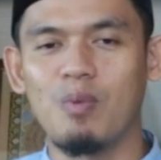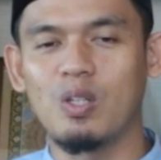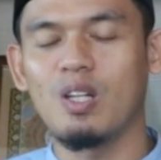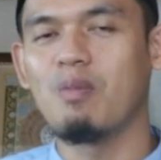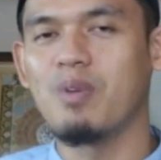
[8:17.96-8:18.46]

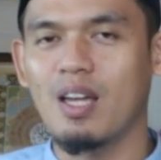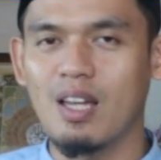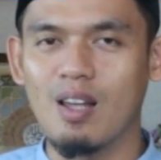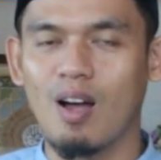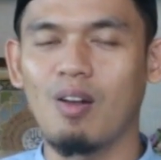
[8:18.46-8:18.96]
berarti dia
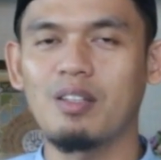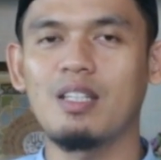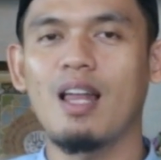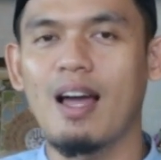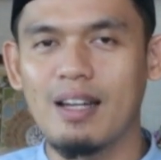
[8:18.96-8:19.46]
meyakini Allah
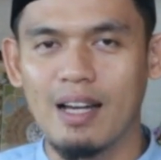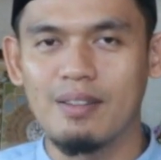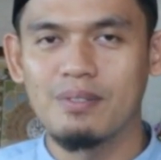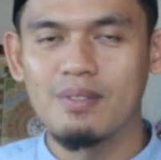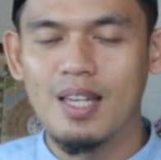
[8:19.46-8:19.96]
tidak ada.
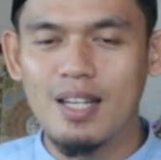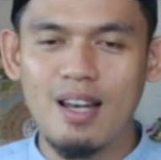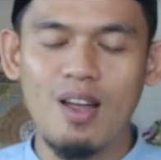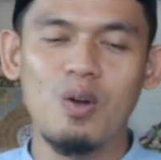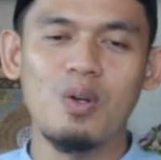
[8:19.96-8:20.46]

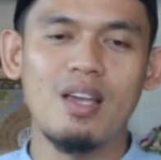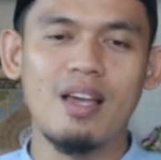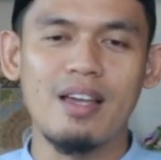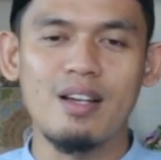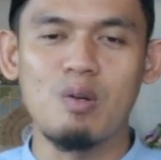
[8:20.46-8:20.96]
Inilah
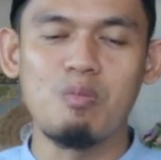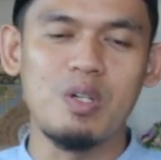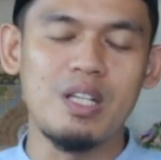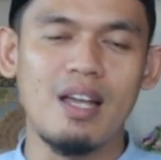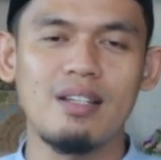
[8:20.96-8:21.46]
logika yang
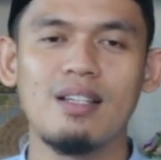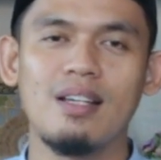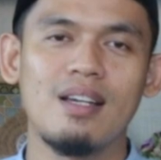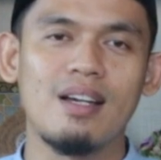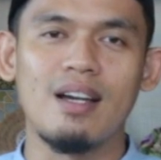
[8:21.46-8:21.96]
kemudian
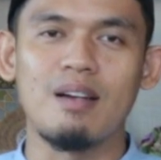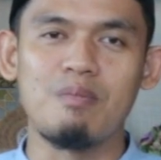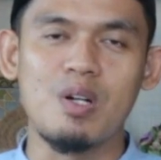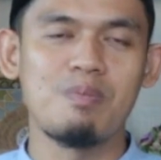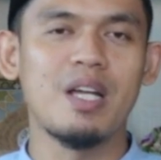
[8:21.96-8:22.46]
eh,
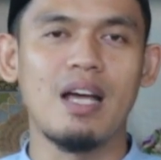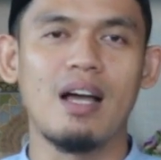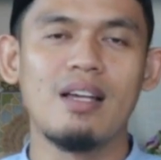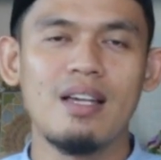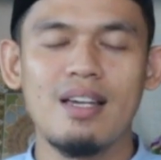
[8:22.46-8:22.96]
berbeda